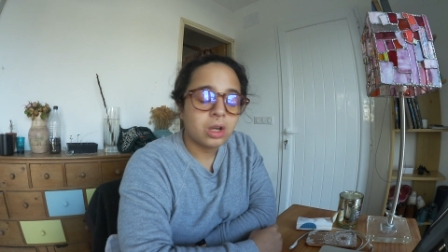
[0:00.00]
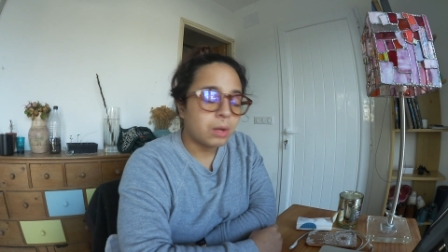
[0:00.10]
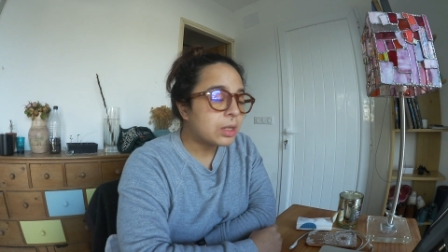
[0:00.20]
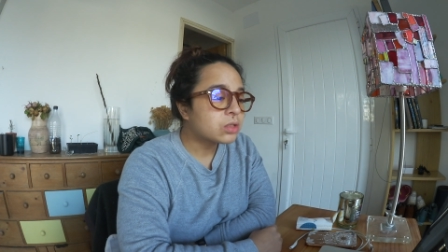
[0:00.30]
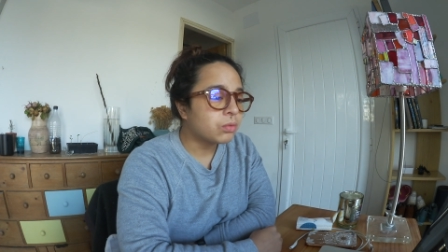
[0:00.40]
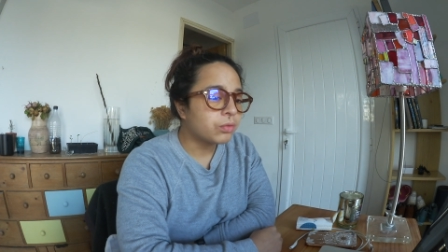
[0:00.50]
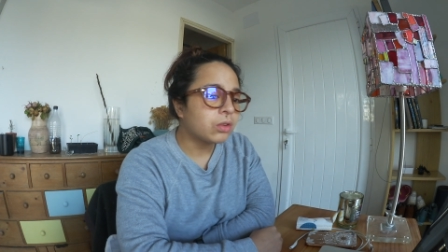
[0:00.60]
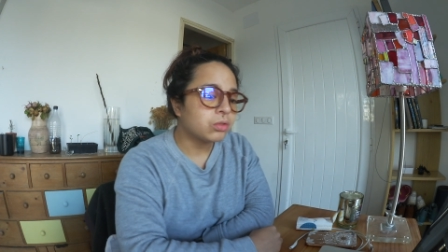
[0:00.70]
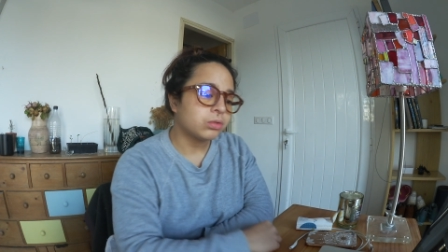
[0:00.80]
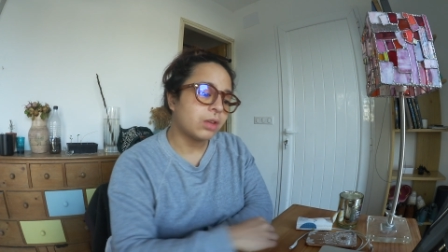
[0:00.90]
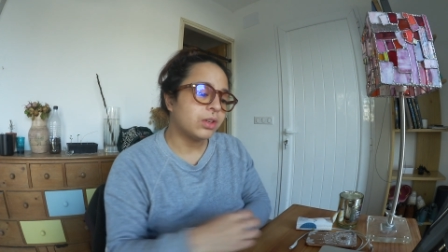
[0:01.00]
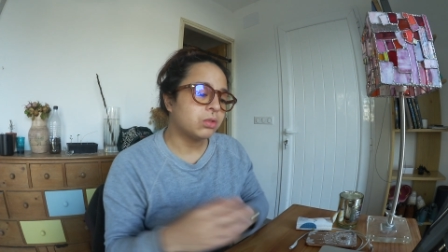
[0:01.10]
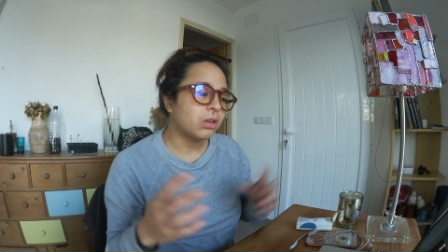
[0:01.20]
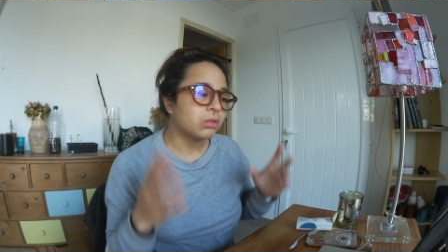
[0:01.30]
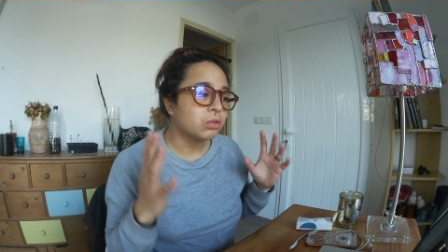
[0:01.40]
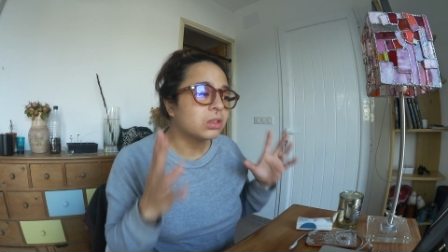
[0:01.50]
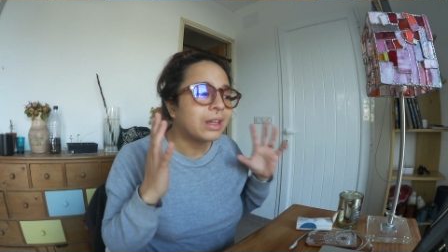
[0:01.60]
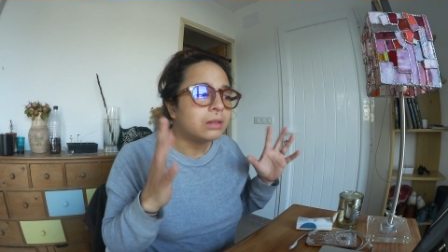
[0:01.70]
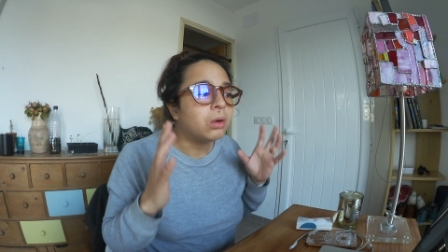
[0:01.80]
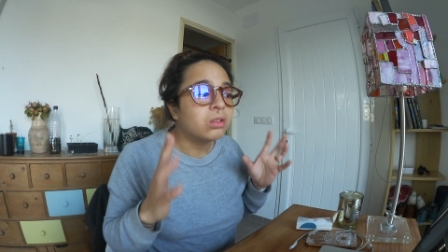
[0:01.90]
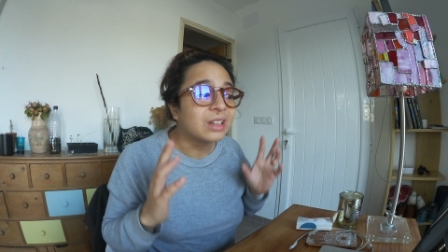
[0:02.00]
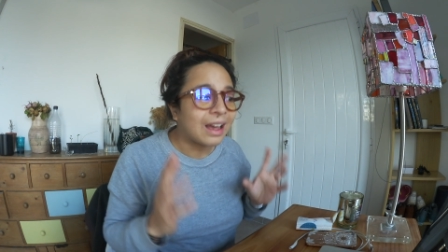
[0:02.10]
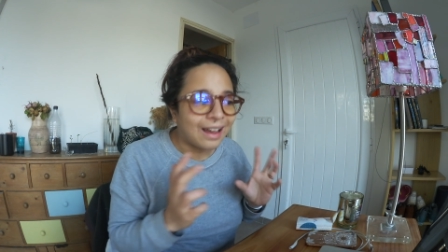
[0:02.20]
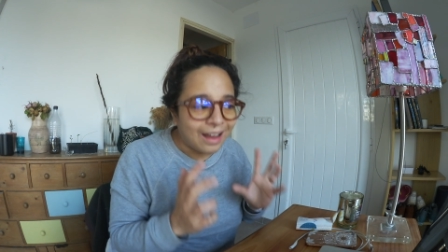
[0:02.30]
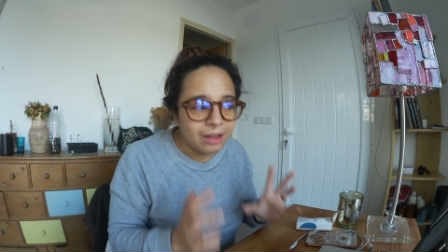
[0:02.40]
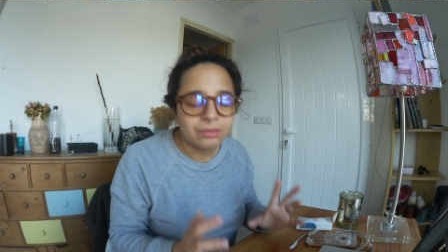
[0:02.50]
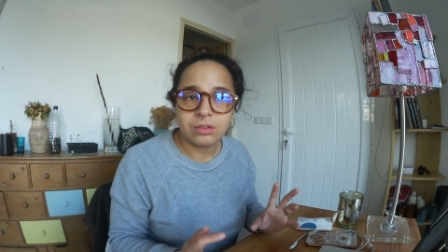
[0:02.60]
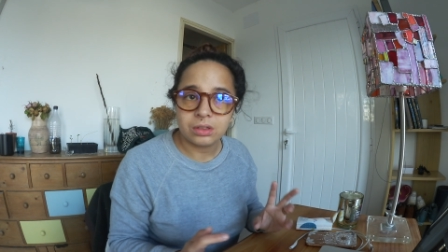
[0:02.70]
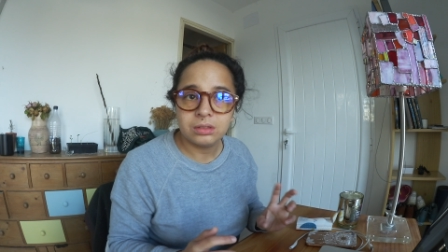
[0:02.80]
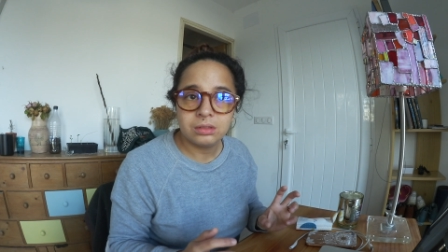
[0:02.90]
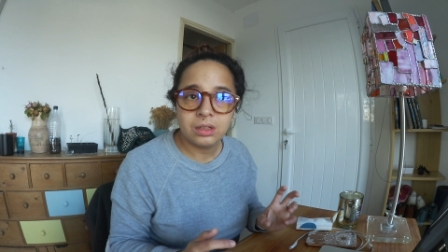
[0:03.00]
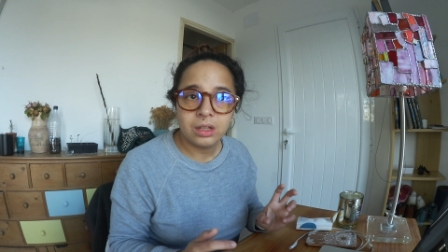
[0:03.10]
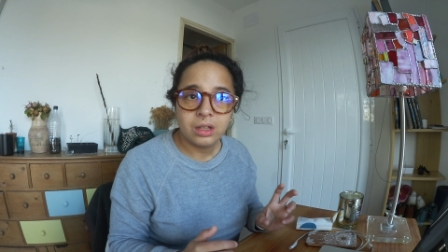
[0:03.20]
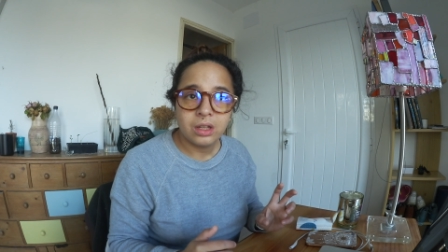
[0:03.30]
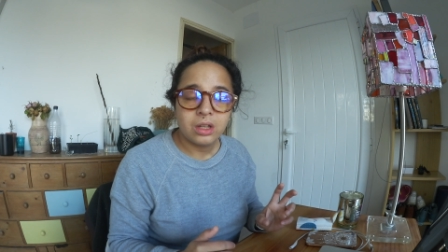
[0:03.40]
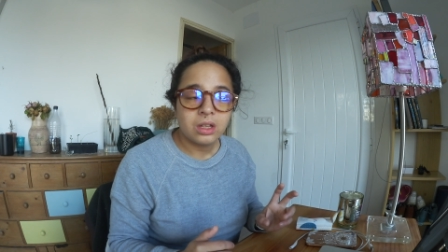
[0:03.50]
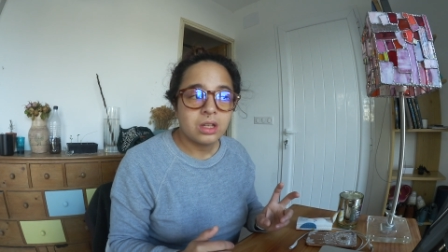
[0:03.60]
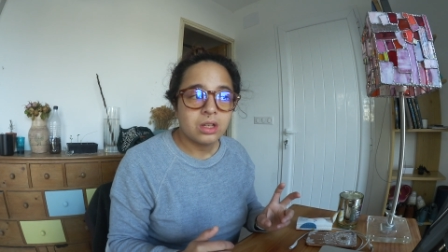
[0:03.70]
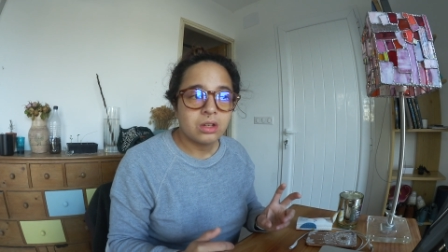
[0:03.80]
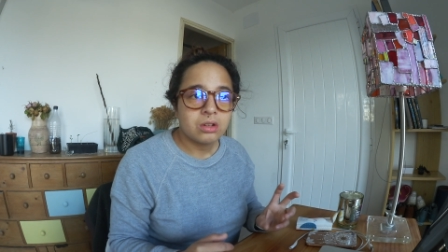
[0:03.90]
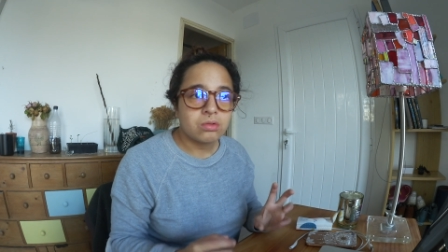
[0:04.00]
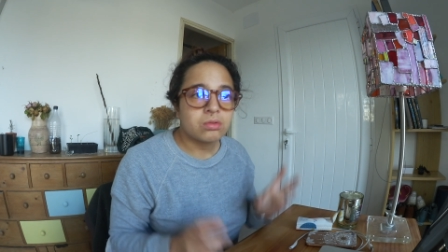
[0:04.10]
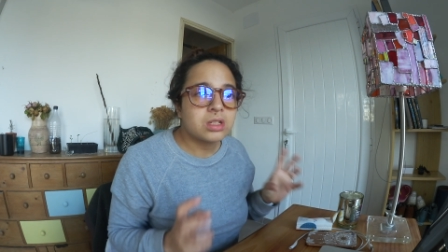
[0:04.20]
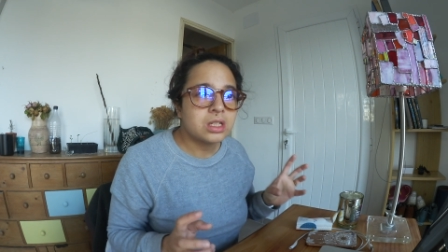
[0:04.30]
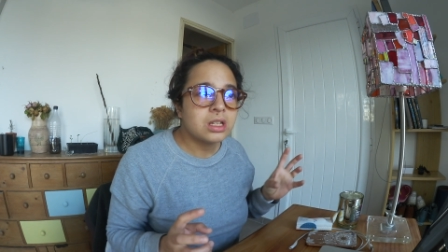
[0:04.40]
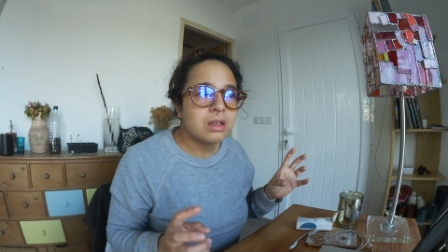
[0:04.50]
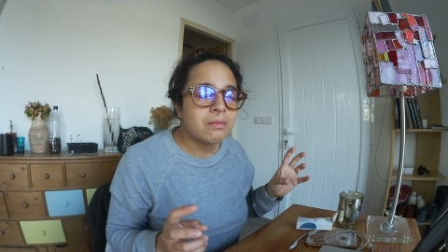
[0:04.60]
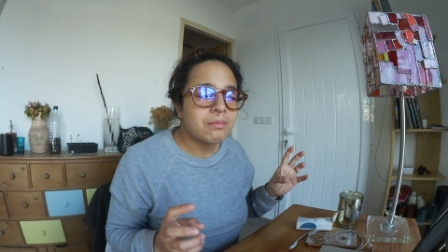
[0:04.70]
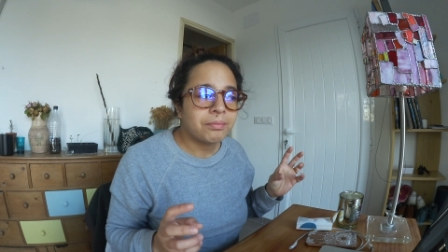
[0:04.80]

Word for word: Comment est-ce qu'on fait quand on a vécu un truc tellement grave qu'on se dit,